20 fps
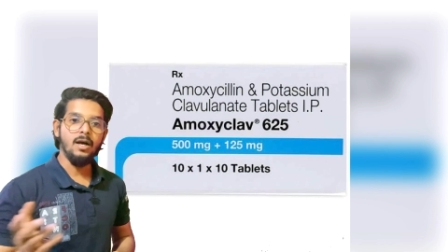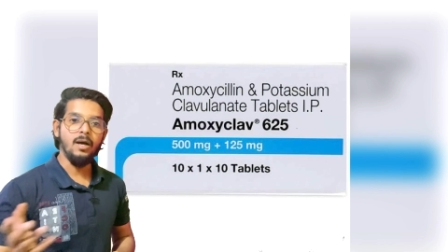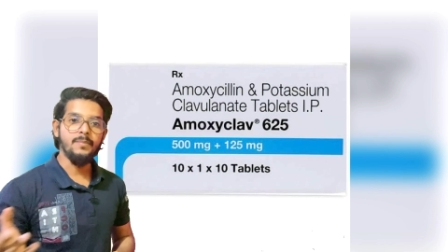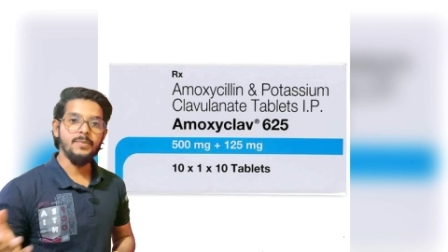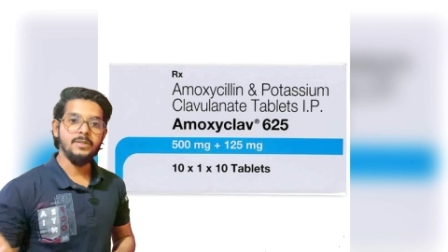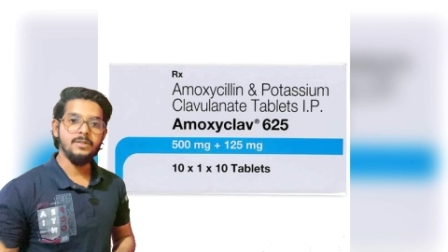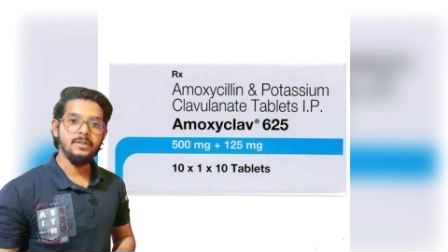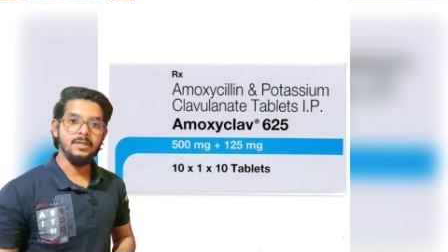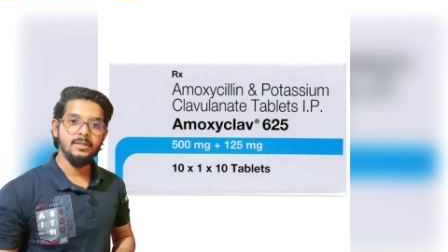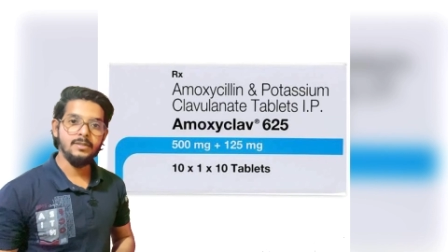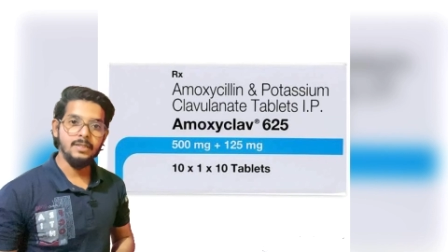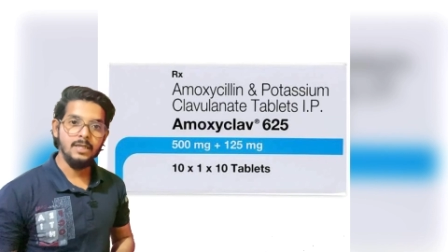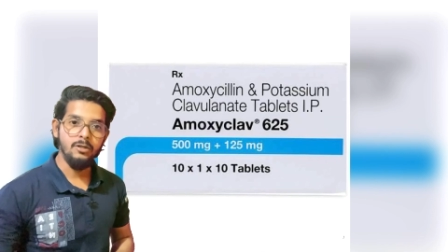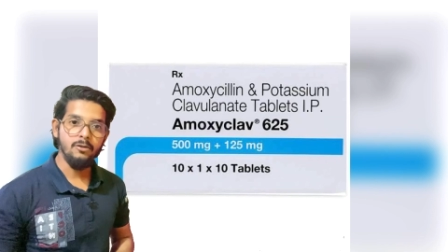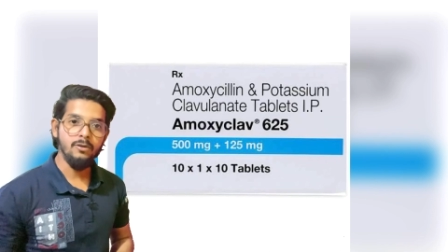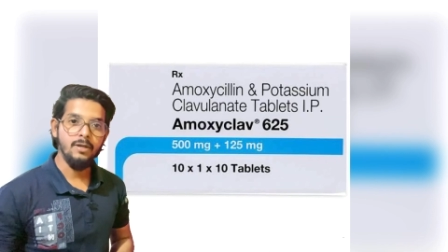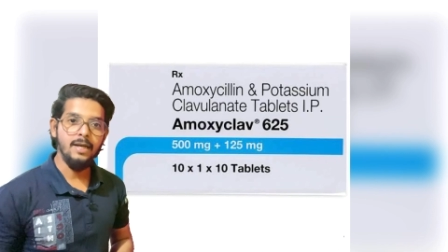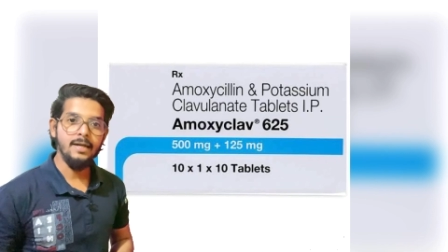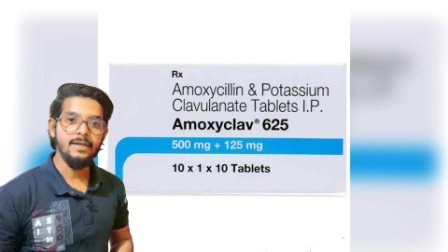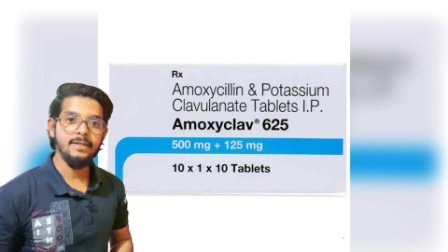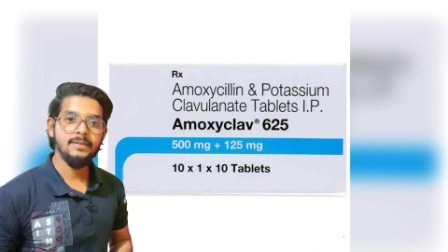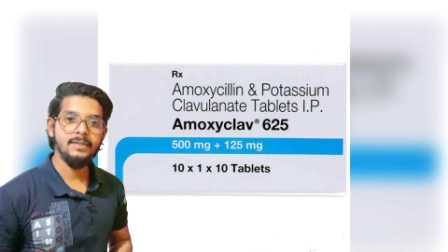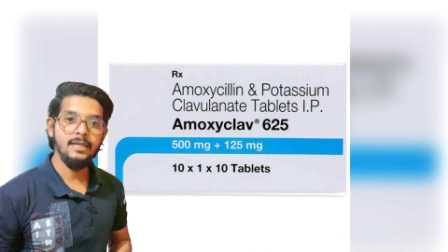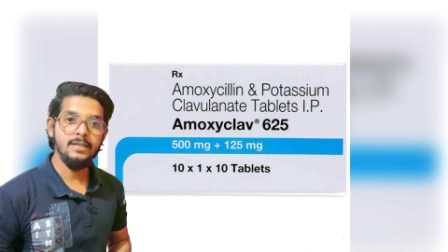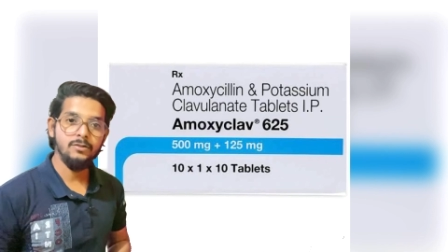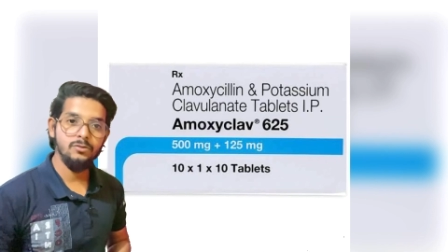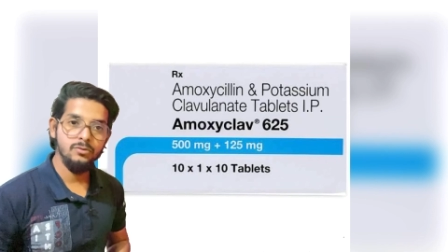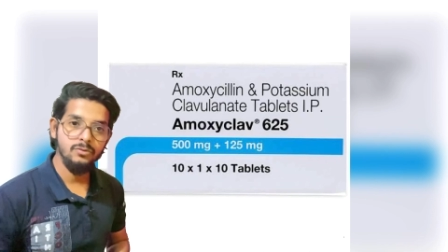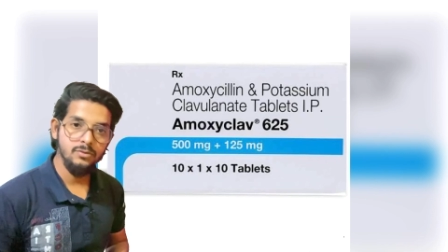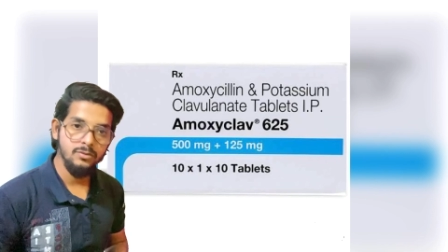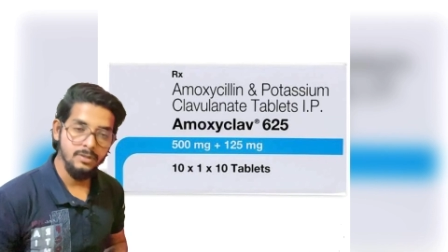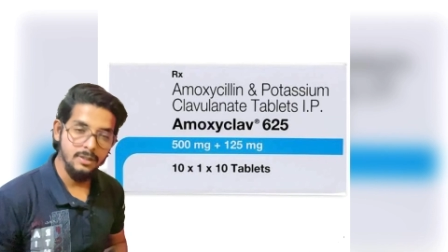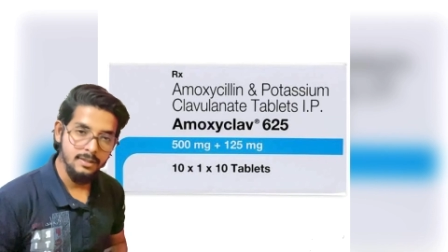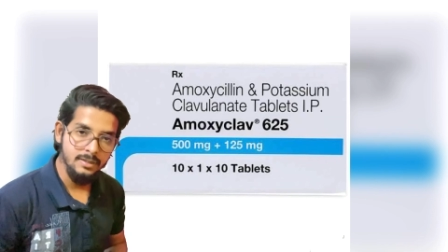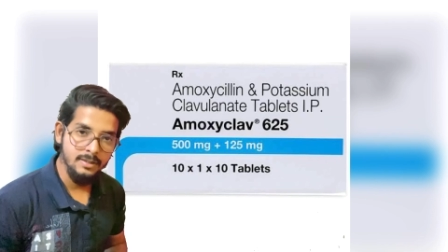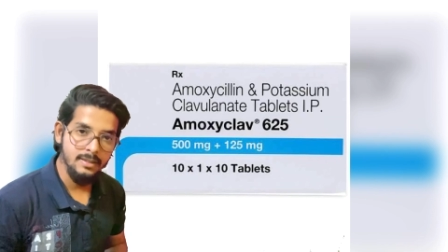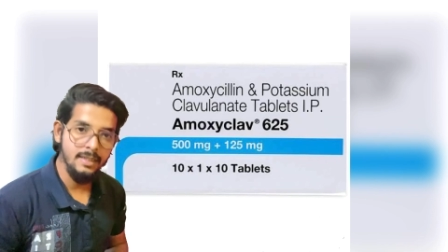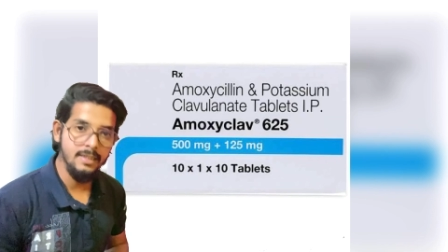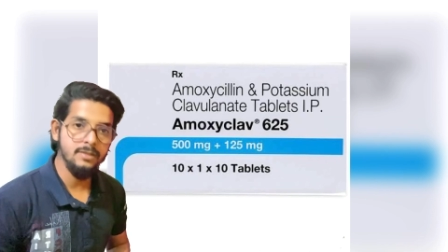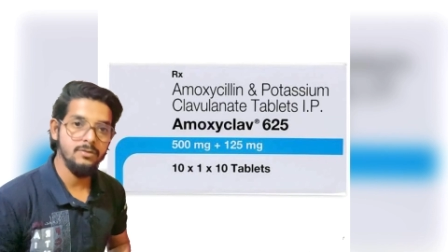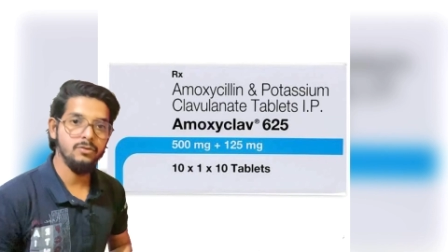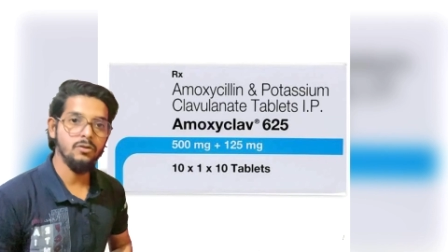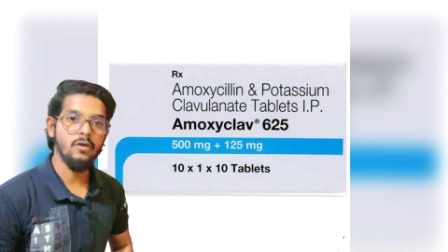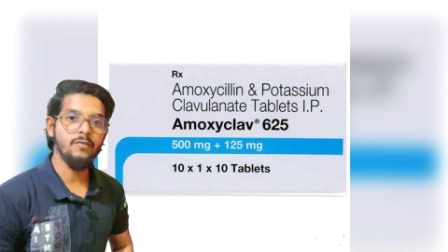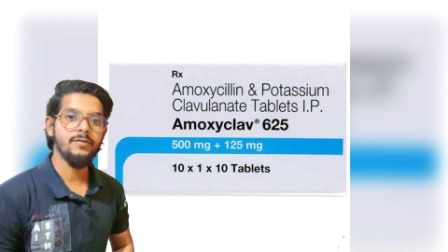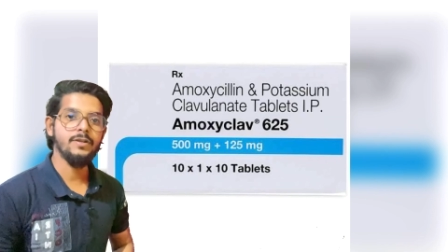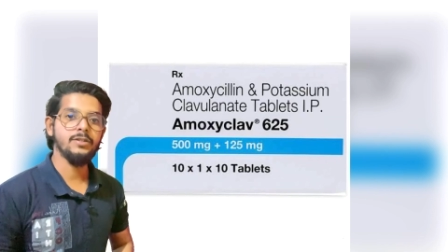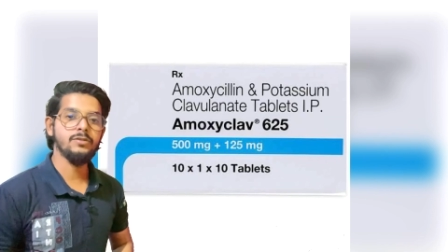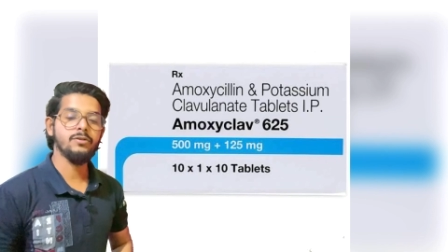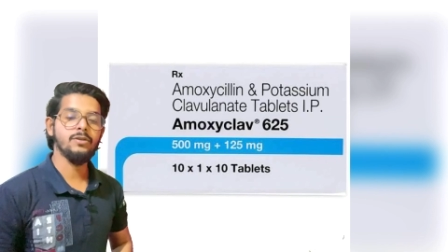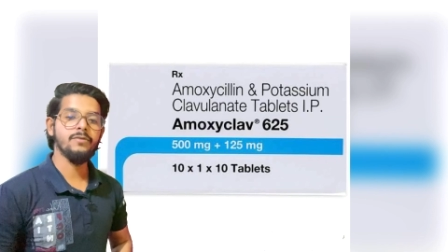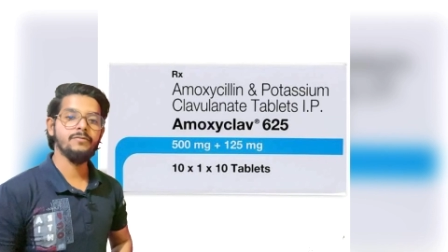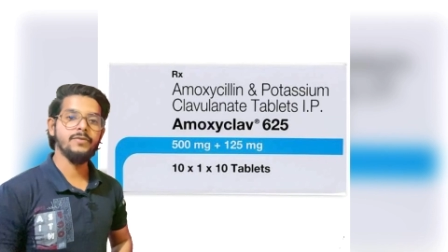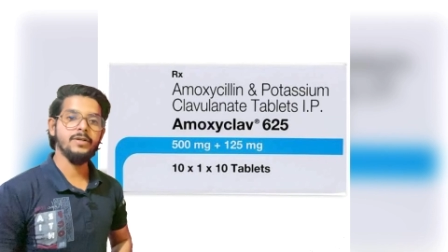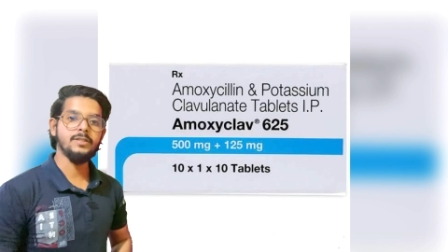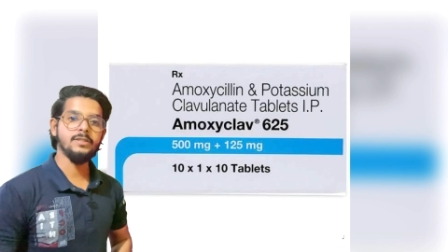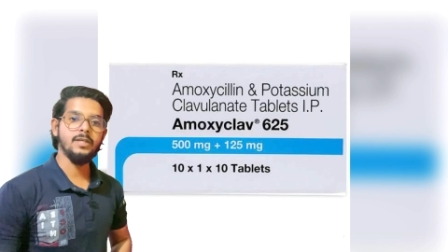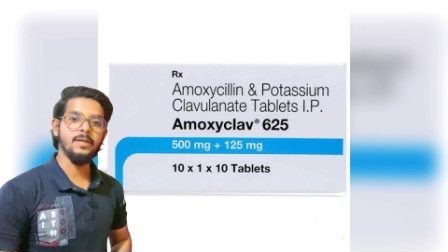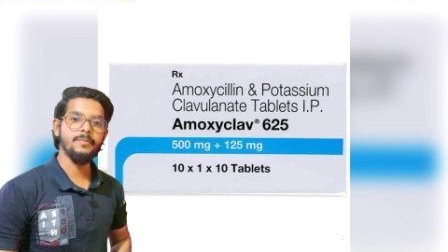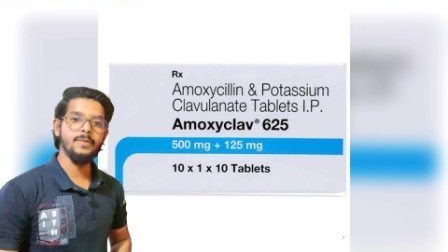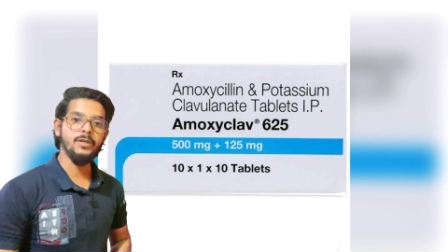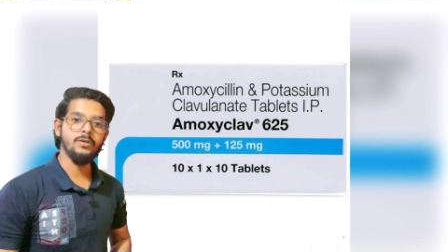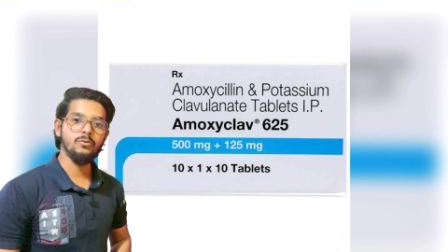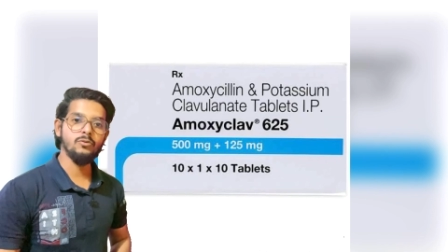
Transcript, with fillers: आप इसे सेलुलाइटिस या स्किन सॉफ्ट टिश्यू इन्फेक्शन में